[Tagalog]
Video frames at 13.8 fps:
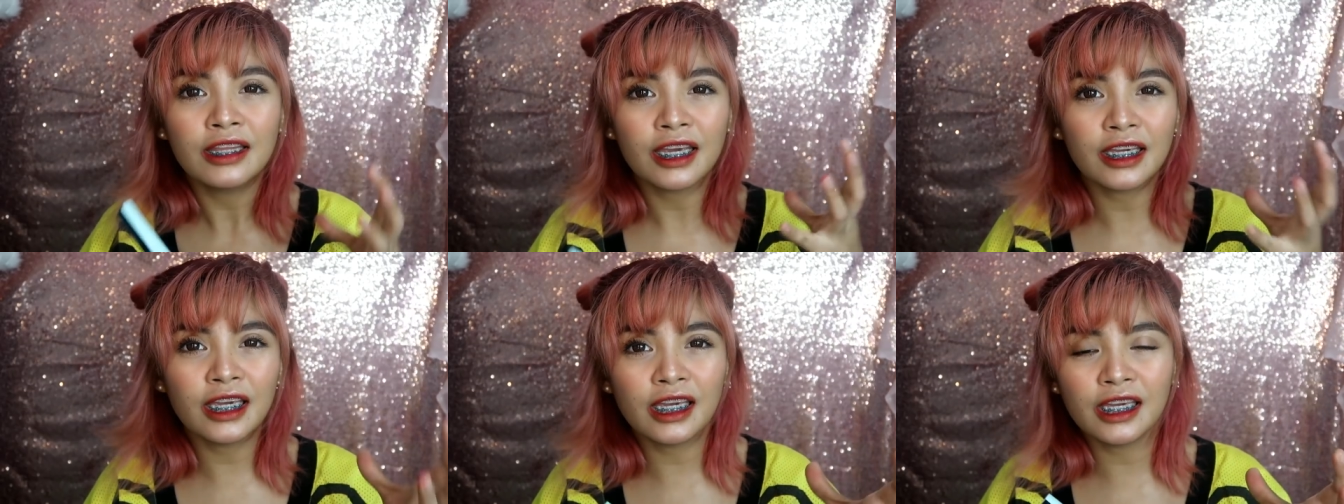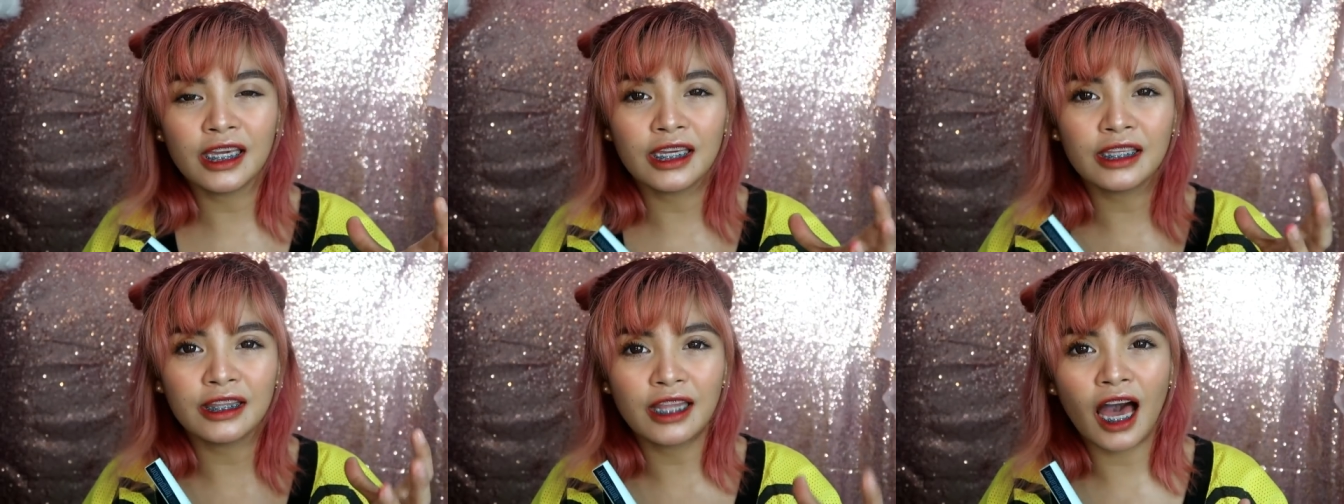
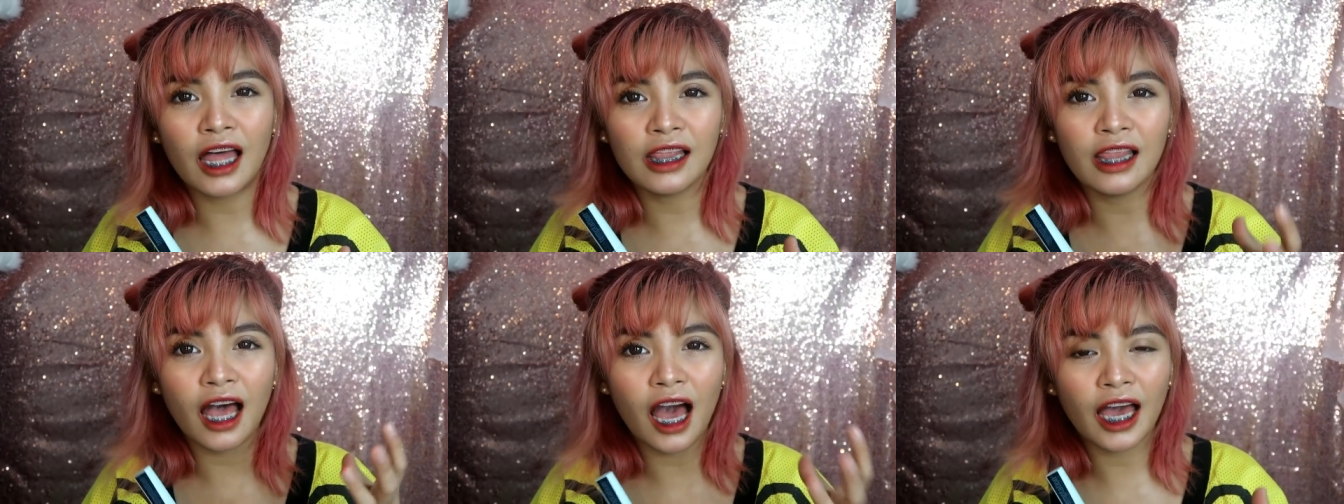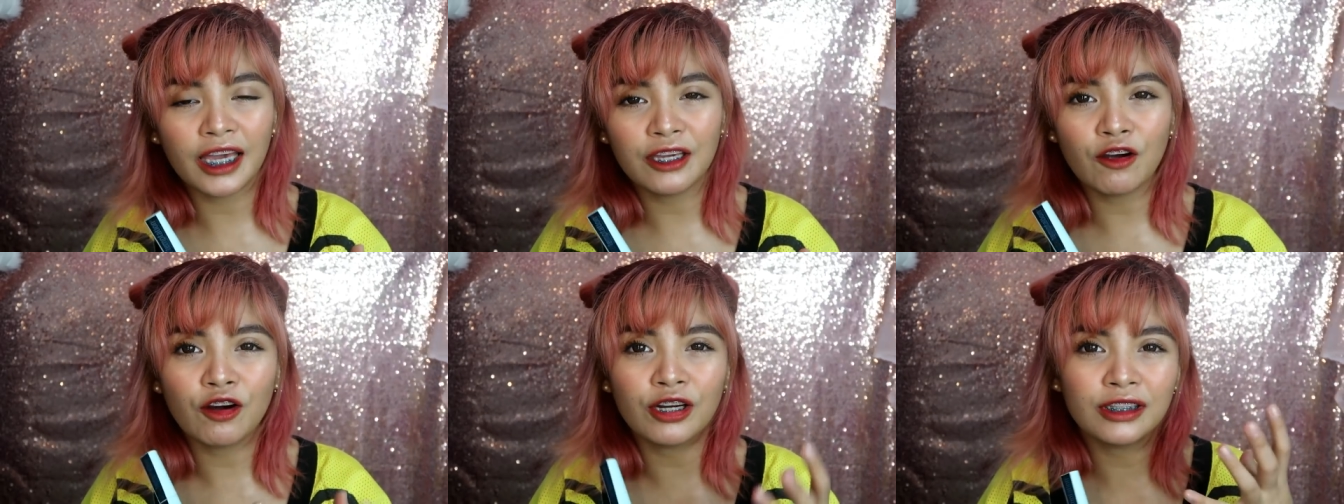nagiging dull
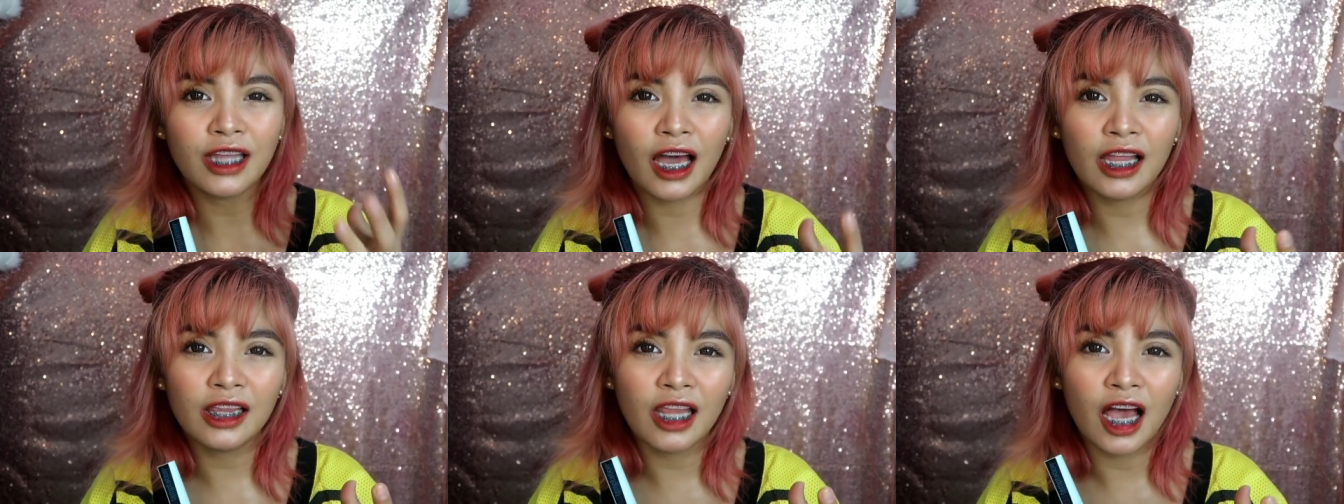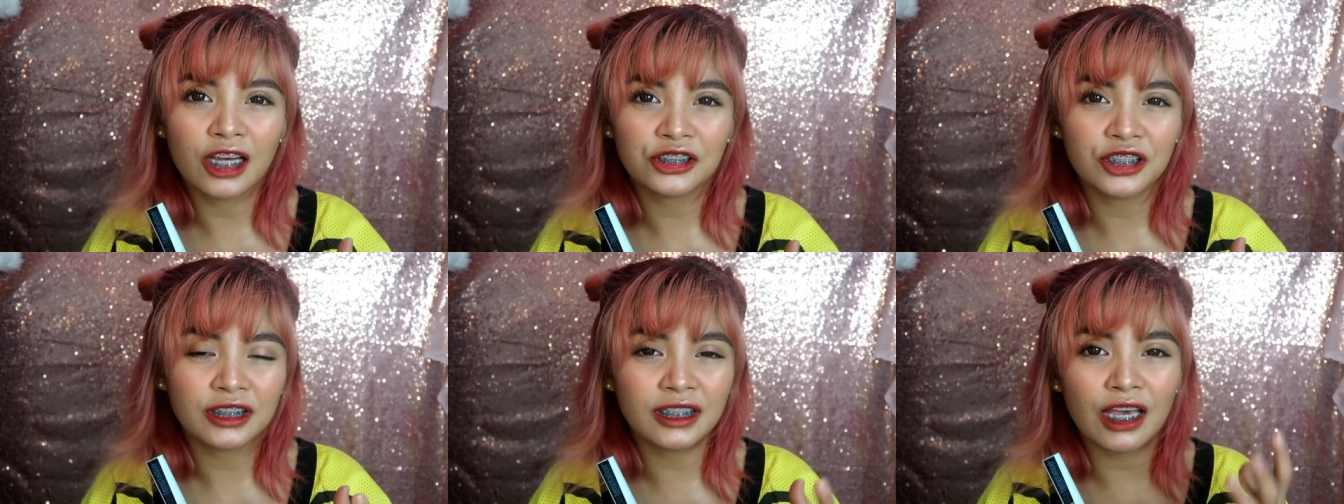eye or dull
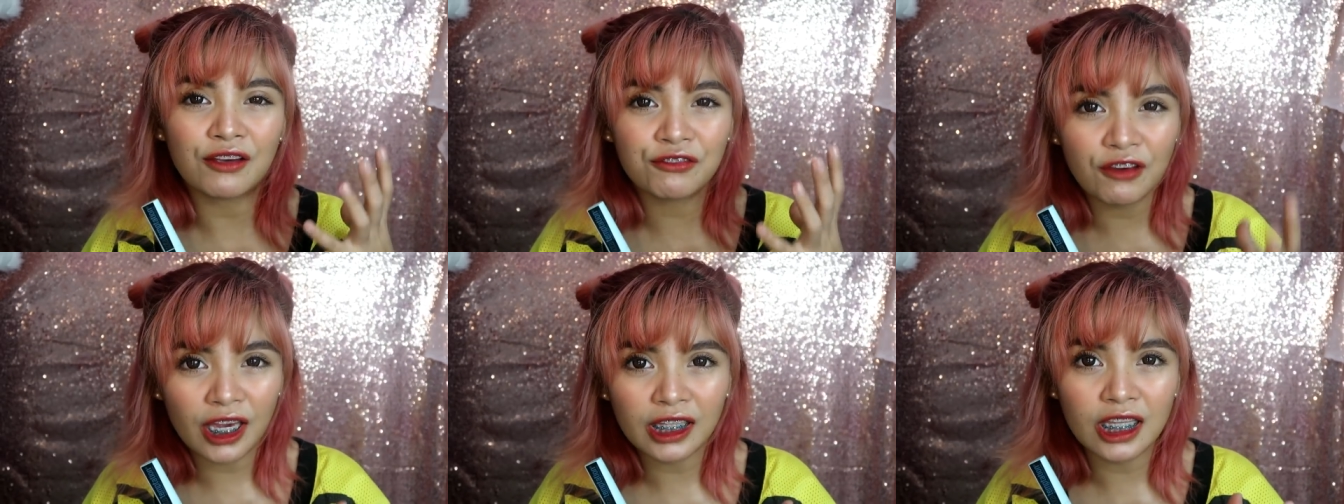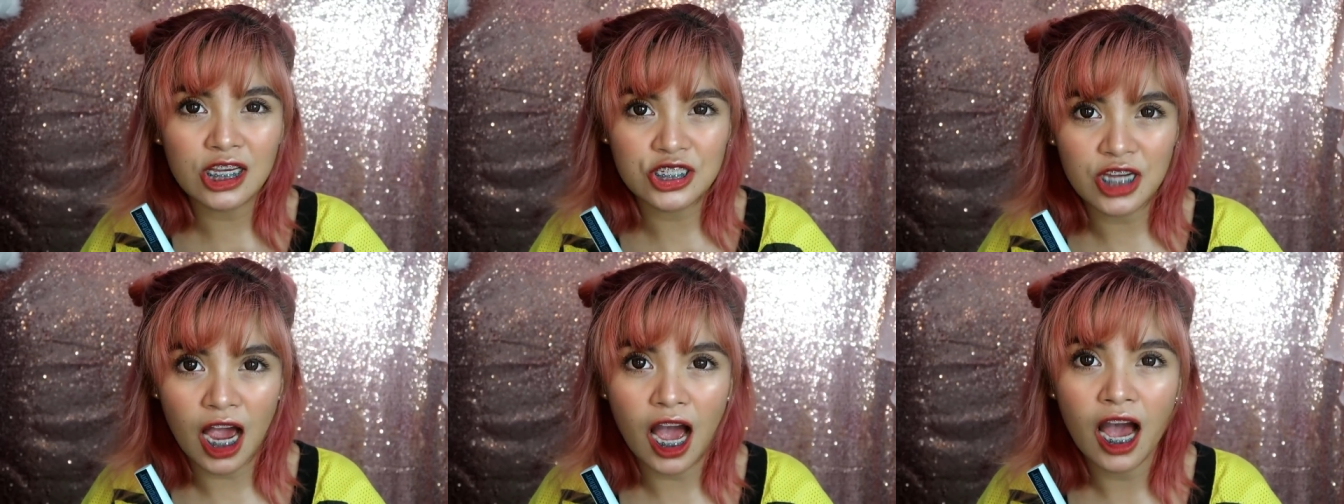lashes effect
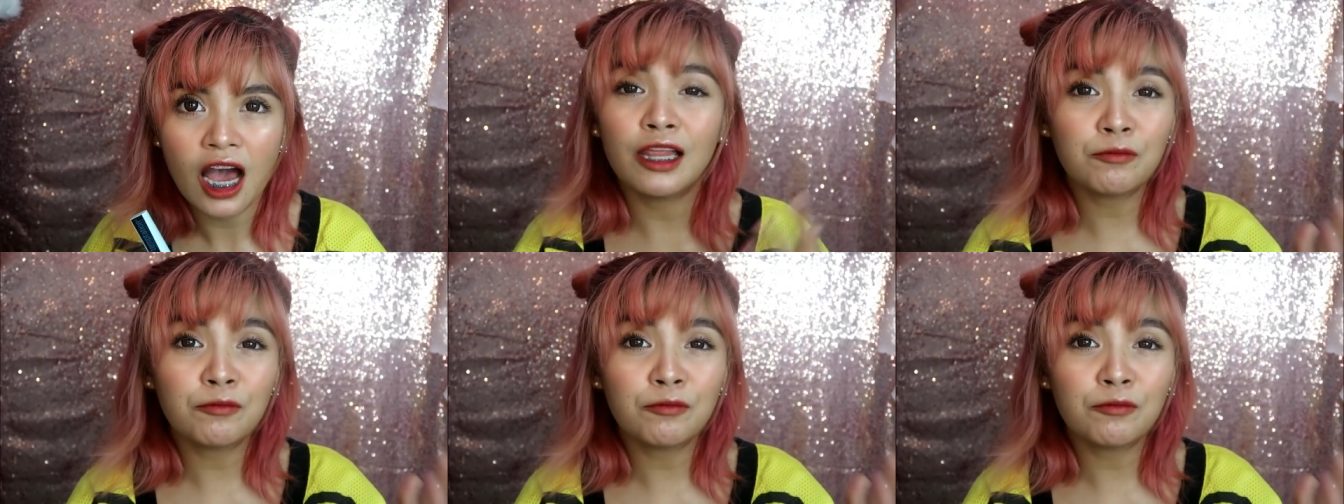na siya.